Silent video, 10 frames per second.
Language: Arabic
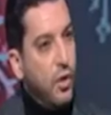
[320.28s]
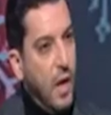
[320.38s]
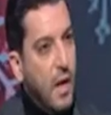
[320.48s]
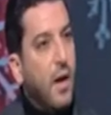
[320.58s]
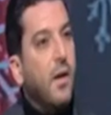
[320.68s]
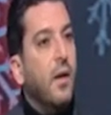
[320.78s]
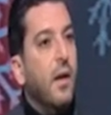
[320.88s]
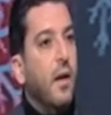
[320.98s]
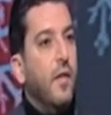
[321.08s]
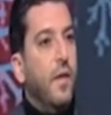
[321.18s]
اقل
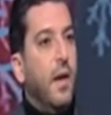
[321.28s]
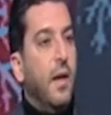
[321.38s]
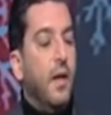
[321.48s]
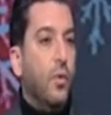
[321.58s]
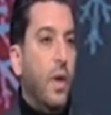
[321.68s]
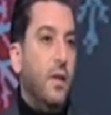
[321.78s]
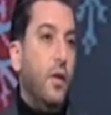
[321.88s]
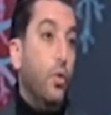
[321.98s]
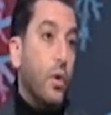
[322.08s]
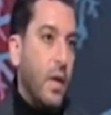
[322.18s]
نعم. فيها لانه هيدي
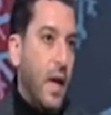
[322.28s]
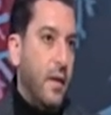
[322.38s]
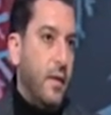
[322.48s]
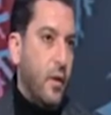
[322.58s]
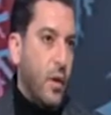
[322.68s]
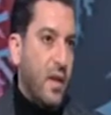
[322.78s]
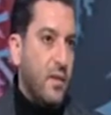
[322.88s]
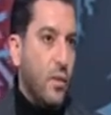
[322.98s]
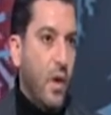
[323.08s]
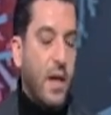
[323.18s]
لوك هيدي
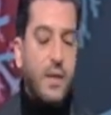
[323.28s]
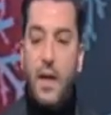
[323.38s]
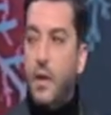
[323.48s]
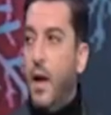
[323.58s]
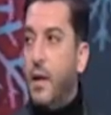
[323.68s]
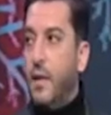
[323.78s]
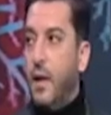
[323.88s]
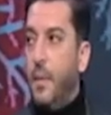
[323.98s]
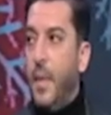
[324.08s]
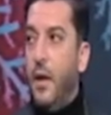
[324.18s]
ديكوراسيون نعم. اكثر
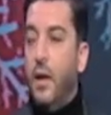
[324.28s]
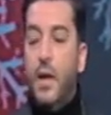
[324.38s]
اكثر ما